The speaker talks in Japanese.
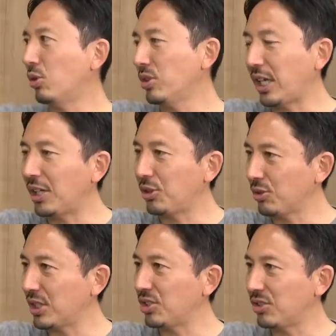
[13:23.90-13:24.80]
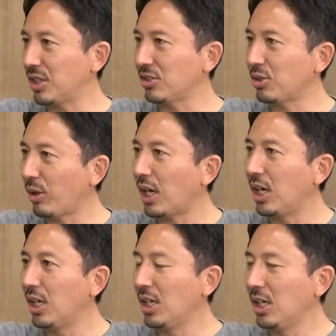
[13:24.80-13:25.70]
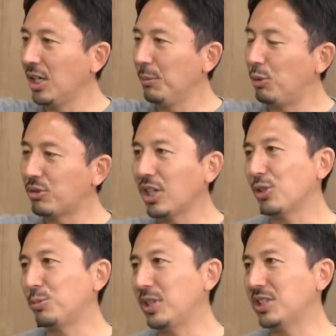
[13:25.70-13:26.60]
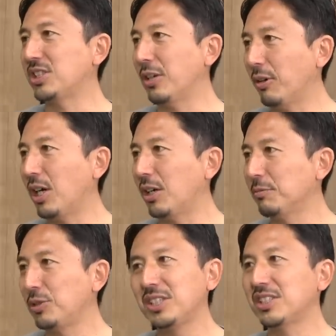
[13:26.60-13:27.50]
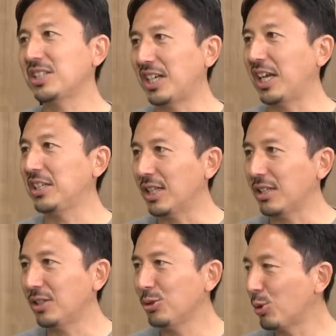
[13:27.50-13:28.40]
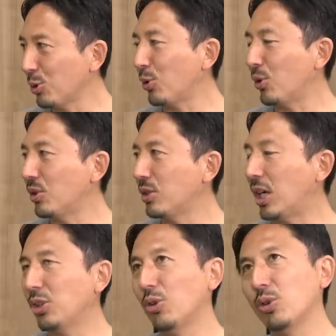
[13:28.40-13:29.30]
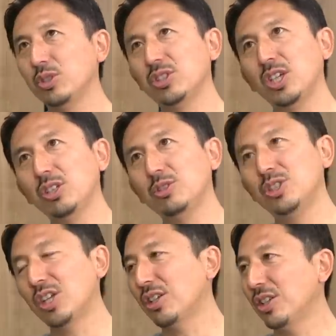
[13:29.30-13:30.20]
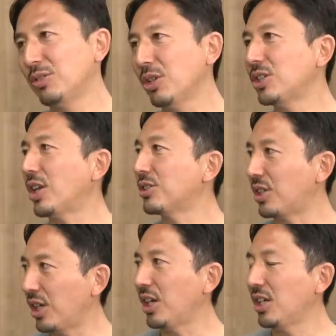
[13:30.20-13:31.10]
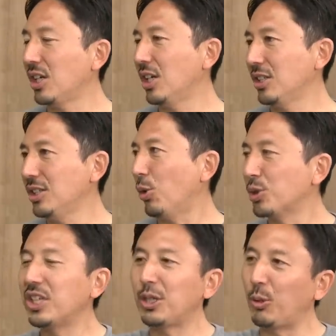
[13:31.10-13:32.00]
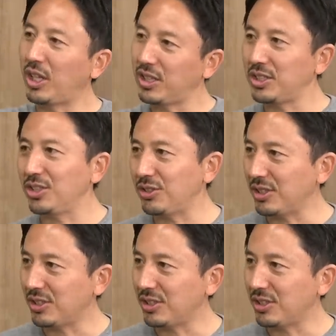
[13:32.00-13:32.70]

こういう代表選手になる人は僕らのプレッシャーはプレッシャーじゃないんだっていうことをあの2002 3年ぐらいじゃないですかね、うん、に教えてもらった選手で